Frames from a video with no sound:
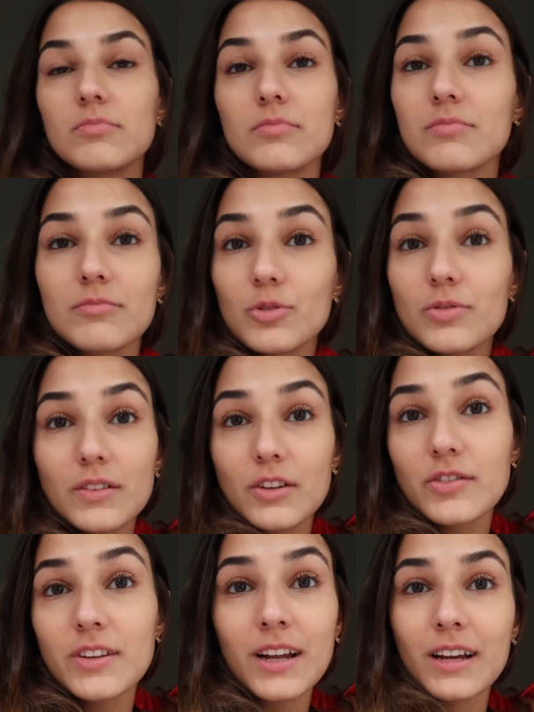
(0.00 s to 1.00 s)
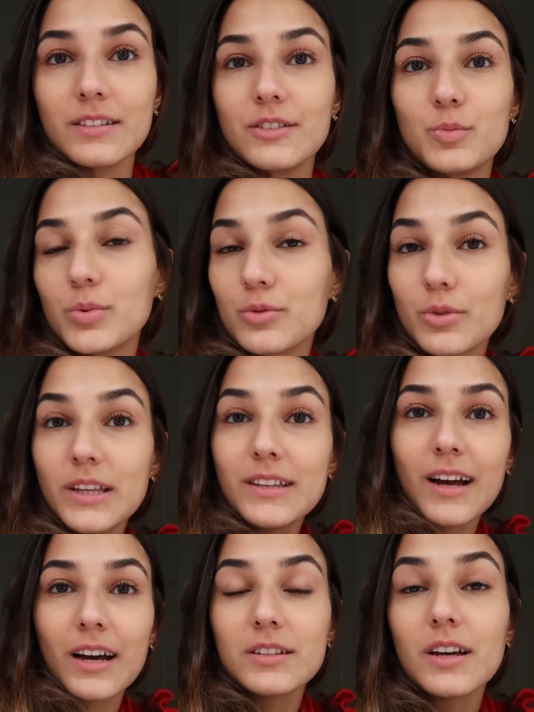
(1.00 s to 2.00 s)
não tenho vontade de fazer nada. Tipo, eu tô
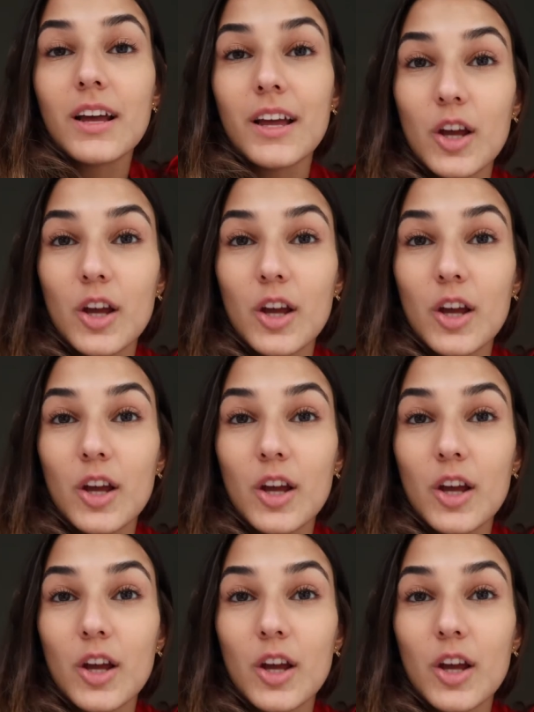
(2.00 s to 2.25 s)
irritada.